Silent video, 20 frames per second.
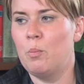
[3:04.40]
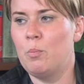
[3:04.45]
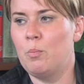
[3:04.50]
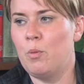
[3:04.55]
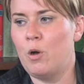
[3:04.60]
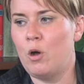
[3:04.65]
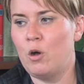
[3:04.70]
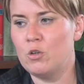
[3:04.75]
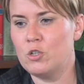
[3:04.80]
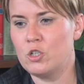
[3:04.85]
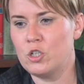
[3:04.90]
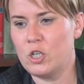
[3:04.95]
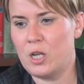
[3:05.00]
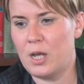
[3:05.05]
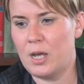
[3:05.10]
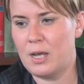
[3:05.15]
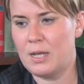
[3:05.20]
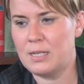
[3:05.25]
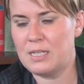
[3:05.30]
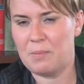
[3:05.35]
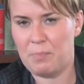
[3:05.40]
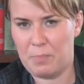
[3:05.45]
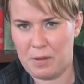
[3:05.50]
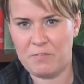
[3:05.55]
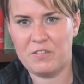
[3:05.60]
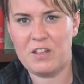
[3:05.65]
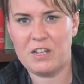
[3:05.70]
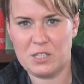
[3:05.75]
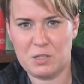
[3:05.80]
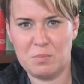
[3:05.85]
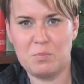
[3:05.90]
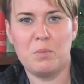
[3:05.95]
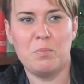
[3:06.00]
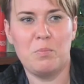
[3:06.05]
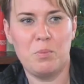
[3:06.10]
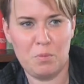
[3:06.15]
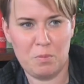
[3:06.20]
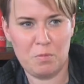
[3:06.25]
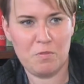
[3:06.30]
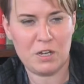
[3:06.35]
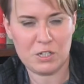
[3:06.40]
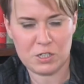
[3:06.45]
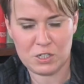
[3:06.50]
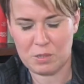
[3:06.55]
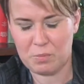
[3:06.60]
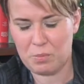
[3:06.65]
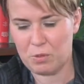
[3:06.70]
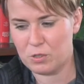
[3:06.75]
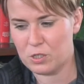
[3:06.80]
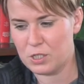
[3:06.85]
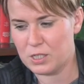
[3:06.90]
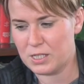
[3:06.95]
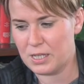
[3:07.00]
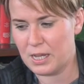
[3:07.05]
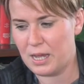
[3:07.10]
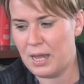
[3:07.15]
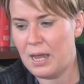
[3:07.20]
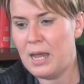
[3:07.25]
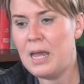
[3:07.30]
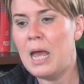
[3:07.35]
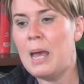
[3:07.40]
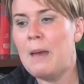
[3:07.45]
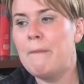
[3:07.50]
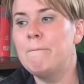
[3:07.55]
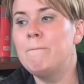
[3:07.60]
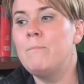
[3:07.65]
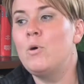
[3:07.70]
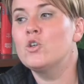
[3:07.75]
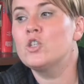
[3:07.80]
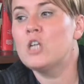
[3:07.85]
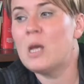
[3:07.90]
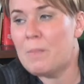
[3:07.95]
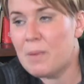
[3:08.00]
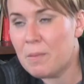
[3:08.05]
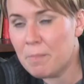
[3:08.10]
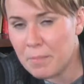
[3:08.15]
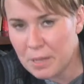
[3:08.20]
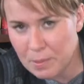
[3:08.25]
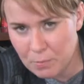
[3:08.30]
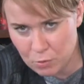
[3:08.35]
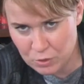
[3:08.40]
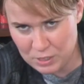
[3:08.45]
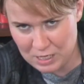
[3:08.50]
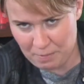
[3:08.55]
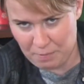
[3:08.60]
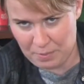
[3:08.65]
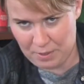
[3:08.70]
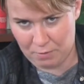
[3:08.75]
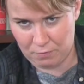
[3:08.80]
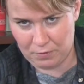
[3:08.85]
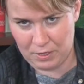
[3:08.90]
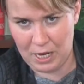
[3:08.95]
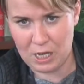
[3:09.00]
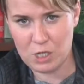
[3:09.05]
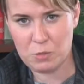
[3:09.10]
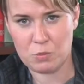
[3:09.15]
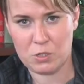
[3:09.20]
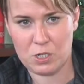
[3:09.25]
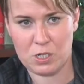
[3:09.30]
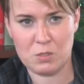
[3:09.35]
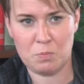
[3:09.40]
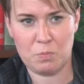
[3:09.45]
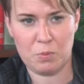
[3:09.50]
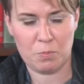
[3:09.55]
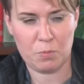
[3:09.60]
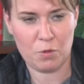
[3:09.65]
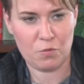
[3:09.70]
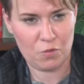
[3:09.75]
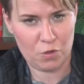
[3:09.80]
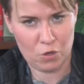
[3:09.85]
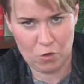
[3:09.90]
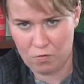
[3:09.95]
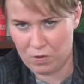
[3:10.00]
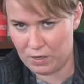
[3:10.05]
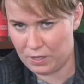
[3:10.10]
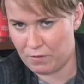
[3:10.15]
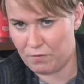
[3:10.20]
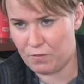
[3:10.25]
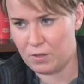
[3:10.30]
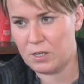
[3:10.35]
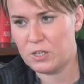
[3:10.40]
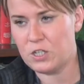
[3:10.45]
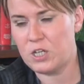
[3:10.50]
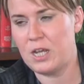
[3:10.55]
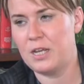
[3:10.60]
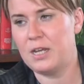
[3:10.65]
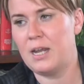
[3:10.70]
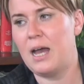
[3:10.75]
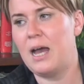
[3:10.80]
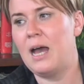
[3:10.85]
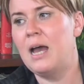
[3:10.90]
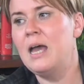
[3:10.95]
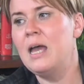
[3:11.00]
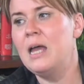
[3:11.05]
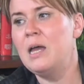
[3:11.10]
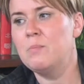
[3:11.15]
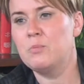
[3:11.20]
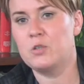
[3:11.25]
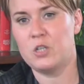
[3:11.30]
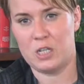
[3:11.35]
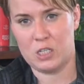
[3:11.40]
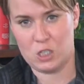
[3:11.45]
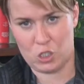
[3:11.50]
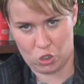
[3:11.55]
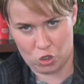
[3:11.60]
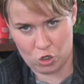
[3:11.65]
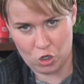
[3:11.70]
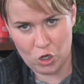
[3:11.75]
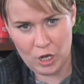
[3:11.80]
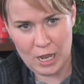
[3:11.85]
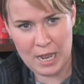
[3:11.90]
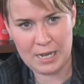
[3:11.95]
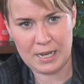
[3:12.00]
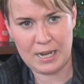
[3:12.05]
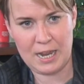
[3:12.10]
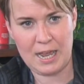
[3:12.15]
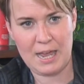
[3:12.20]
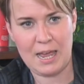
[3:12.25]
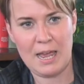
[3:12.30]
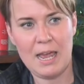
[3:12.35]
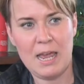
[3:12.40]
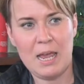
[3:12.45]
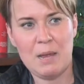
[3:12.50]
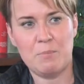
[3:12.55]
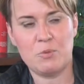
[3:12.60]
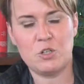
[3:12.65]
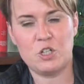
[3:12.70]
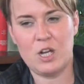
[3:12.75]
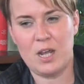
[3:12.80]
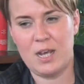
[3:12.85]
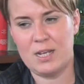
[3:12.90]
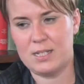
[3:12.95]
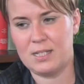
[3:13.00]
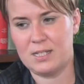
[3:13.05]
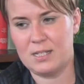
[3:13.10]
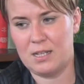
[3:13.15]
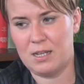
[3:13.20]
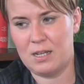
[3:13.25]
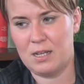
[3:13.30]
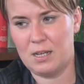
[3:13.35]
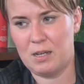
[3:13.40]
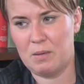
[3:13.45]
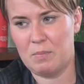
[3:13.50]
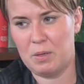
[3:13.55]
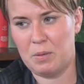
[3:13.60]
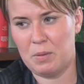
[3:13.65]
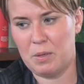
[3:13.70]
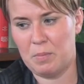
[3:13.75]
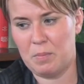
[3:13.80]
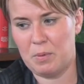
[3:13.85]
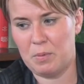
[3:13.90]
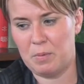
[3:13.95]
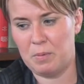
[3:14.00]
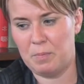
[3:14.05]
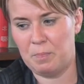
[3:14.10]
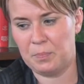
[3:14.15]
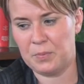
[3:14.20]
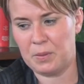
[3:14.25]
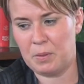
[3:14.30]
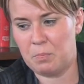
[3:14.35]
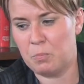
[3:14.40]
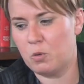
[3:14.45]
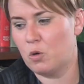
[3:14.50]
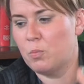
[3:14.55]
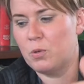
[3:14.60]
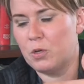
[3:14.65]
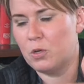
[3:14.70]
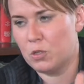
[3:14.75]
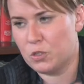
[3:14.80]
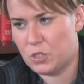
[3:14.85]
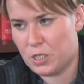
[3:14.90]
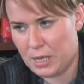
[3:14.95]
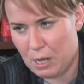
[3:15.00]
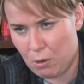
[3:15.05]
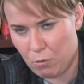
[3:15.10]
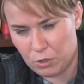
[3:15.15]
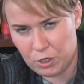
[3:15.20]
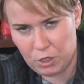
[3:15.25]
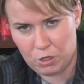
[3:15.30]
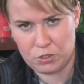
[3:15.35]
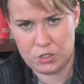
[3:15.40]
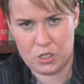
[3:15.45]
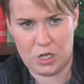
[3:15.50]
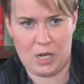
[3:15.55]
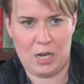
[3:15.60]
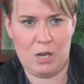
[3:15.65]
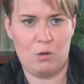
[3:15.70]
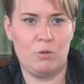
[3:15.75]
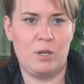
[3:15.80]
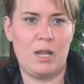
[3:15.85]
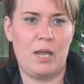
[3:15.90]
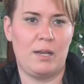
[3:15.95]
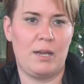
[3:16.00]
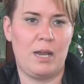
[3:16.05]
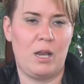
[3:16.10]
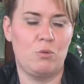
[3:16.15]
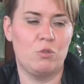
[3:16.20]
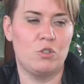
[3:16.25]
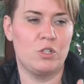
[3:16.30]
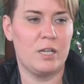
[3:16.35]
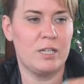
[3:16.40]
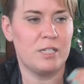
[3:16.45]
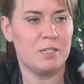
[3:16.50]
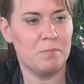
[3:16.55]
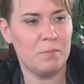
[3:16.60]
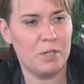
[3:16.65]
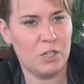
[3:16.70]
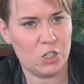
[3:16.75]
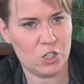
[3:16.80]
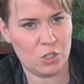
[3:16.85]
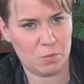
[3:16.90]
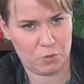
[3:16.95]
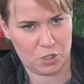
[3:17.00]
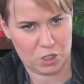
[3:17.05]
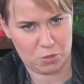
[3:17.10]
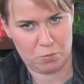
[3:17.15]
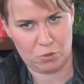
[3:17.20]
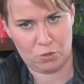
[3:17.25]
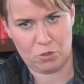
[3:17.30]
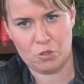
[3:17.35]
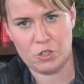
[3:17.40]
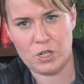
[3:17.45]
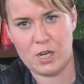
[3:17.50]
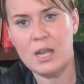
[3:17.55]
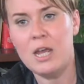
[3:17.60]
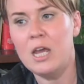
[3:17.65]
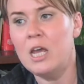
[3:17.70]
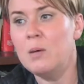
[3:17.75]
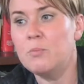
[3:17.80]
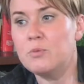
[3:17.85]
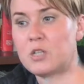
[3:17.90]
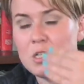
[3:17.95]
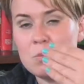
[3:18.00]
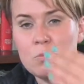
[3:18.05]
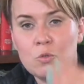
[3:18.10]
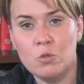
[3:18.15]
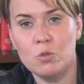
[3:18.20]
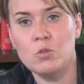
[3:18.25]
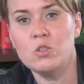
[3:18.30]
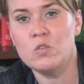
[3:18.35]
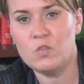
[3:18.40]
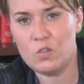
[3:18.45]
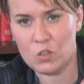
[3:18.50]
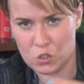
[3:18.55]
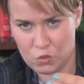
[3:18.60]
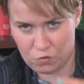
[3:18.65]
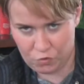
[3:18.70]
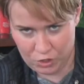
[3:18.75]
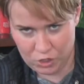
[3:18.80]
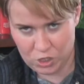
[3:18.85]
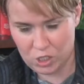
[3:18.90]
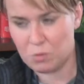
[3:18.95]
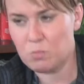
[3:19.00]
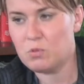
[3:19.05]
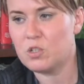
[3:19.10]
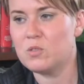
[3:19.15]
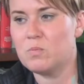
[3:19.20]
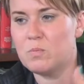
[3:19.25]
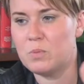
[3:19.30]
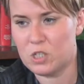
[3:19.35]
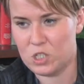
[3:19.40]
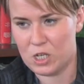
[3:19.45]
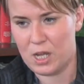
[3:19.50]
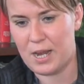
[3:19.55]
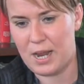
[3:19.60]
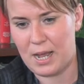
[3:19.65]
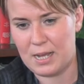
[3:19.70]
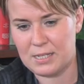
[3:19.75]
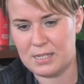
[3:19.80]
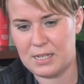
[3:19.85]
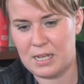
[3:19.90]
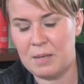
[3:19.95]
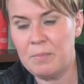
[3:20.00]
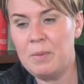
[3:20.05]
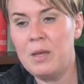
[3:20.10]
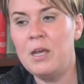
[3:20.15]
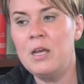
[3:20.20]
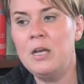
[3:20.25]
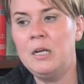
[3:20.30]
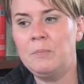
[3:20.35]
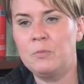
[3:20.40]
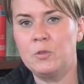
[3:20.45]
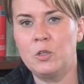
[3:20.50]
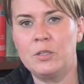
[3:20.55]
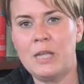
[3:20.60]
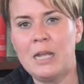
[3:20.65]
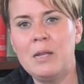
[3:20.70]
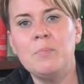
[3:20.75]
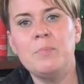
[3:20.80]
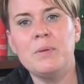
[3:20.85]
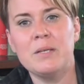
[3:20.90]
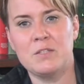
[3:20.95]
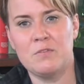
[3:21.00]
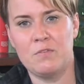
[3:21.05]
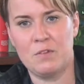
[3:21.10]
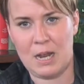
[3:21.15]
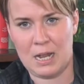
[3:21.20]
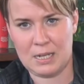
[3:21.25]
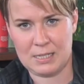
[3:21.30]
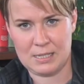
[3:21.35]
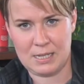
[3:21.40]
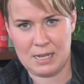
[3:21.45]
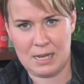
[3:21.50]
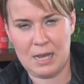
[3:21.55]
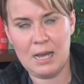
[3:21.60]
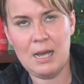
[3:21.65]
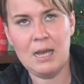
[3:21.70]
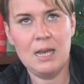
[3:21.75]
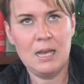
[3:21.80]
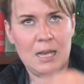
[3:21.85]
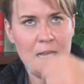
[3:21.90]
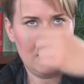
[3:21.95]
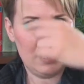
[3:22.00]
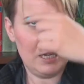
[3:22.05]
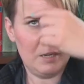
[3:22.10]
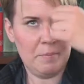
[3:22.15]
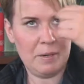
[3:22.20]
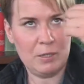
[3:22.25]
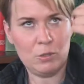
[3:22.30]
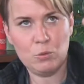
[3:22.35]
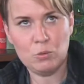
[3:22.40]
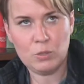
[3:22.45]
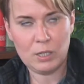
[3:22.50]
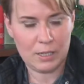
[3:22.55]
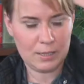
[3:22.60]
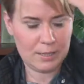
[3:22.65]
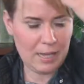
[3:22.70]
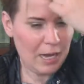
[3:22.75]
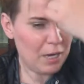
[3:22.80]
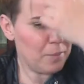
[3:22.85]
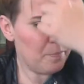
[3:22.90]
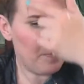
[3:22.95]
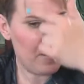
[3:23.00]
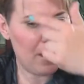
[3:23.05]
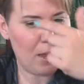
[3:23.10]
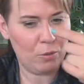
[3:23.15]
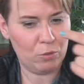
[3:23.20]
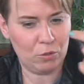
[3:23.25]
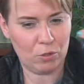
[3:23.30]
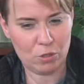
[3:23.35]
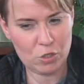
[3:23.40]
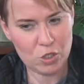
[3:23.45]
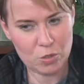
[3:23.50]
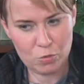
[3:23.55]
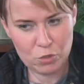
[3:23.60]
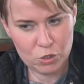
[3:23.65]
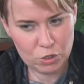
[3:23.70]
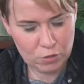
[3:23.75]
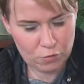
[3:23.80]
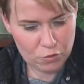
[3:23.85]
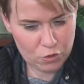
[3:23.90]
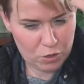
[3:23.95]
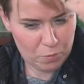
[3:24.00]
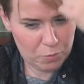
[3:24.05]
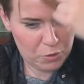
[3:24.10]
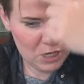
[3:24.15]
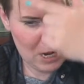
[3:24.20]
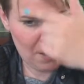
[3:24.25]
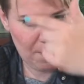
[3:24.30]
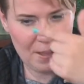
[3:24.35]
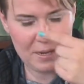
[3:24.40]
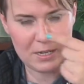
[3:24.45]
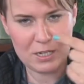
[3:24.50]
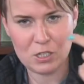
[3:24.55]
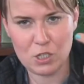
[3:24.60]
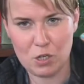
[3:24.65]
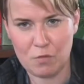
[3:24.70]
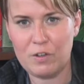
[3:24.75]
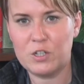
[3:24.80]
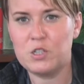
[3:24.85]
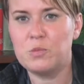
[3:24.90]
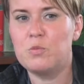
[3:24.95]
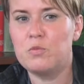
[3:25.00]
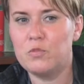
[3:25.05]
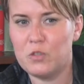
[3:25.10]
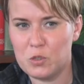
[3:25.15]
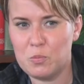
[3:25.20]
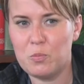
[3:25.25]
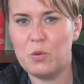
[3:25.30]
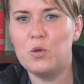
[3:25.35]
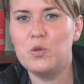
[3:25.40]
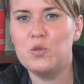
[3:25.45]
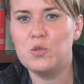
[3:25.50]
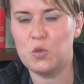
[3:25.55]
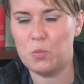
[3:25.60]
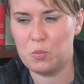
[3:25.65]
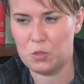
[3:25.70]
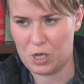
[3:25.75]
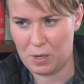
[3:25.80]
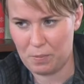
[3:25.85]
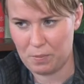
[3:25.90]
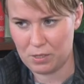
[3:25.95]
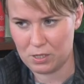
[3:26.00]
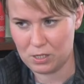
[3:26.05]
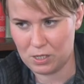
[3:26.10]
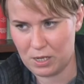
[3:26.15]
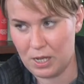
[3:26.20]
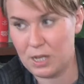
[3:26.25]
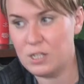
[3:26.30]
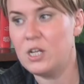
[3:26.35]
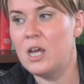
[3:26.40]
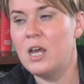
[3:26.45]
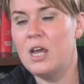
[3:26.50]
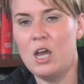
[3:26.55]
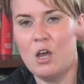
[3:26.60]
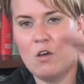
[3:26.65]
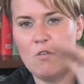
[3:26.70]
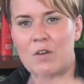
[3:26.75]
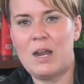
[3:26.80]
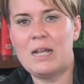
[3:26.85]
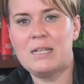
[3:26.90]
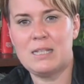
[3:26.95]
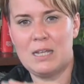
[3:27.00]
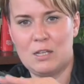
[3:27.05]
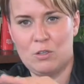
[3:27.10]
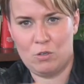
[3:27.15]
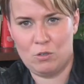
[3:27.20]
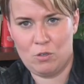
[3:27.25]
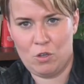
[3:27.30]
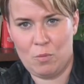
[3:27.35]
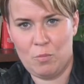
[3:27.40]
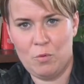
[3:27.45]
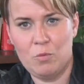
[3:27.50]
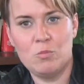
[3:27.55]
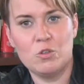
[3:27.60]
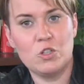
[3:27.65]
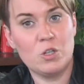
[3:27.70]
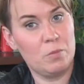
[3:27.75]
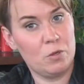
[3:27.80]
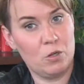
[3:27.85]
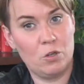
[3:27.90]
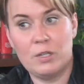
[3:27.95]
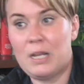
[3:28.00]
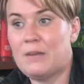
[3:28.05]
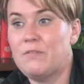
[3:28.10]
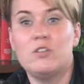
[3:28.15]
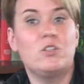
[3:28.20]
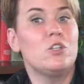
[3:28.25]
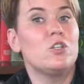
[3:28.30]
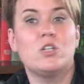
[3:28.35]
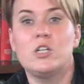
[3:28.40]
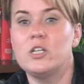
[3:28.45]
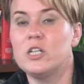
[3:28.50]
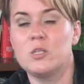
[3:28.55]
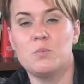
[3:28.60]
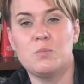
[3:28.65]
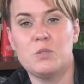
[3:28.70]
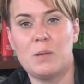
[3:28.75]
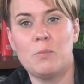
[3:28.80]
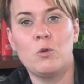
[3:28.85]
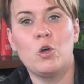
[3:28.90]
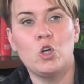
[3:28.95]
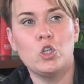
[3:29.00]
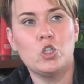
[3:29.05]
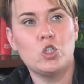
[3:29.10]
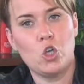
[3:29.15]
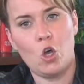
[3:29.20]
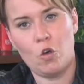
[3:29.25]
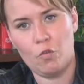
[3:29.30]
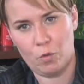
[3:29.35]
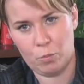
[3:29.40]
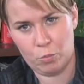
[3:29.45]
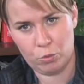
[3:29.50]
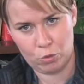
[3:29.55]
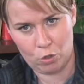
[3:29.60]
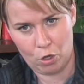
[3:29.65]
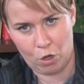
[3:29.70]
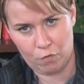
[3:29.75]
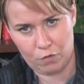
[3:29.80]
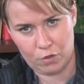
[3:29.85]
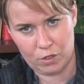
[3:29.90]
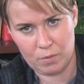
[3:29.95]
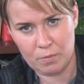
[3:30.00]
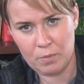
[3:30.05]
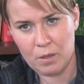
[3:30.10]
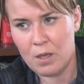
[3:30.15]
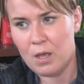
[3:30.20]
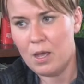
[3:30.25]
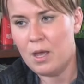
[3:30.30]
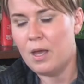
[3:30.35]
może zapewniać sobie właśnie bodźce, możemy my mu zapewniać przez prowokowanie węszenia, przez szkolenie, przez e, próby chodzenia, nauki chodzenia na, na, na luźnej smyczy, przez podążanie, przez mnóstwo ćwiczeń, przez bycia razem, to ten pies wraca i ma tutaj tak pełno, że musi to wszystko przeanalizować, mówiąc po ludzku, przemyśleć, wraca do domu, możemy nawet jeżeli jest psem końcowo-budowym,